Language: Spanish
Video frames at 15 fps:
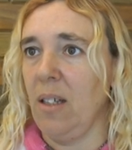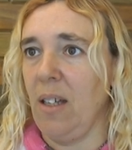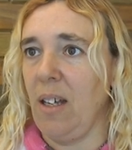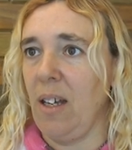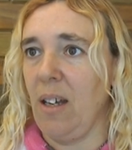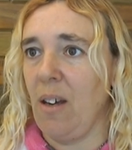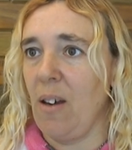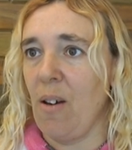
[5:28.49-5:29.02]

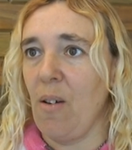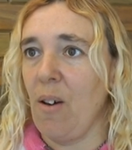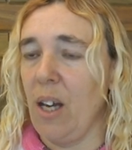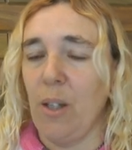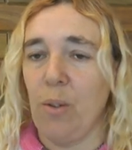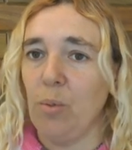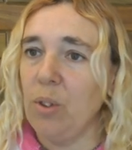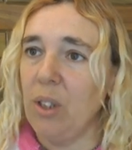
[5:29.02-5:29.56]
Eh,
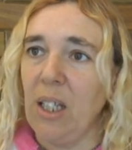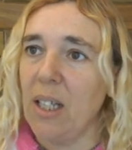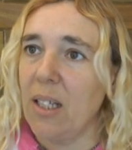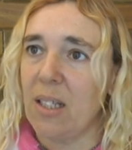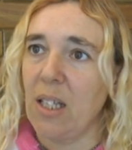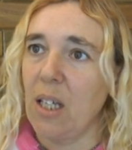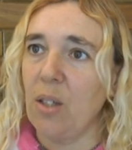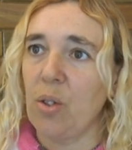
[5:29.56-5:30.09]
en un día
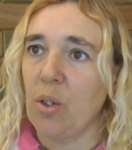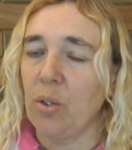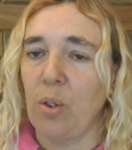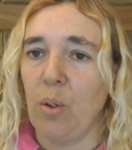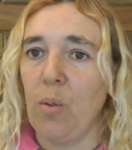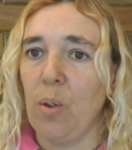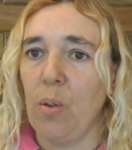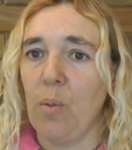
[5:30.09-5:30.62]
se hizo
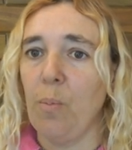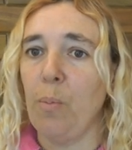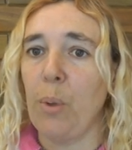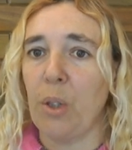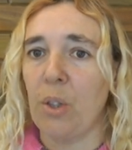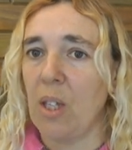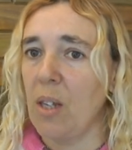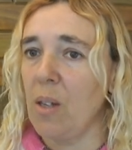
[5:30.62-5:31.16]
todo en un
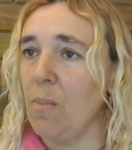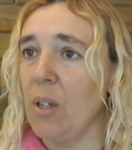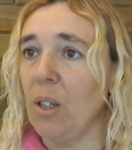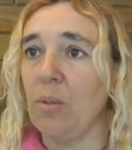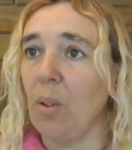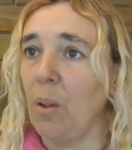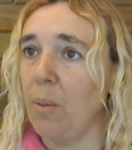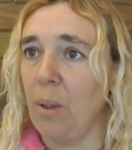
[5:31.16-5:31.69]

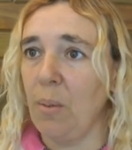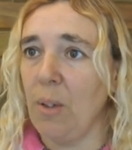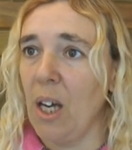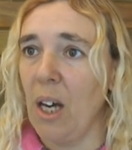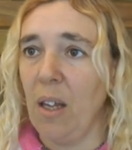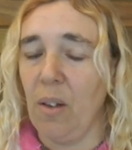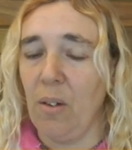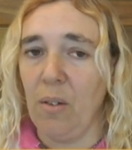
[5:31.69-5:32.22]
procedimiento
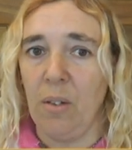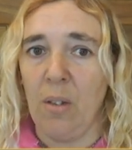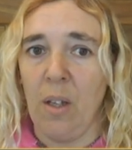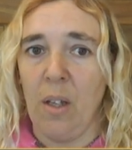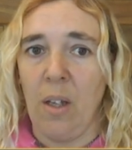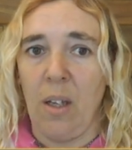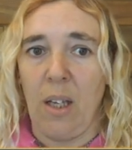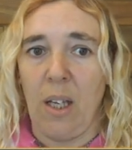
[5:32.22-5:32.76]
abreviado
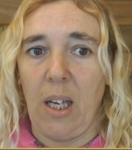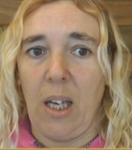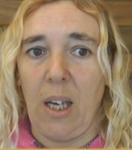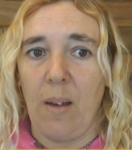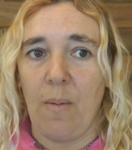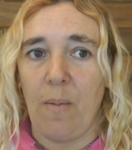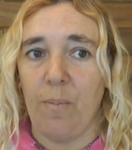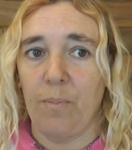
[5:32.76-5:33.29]

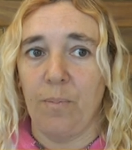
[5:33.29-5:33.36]
eh,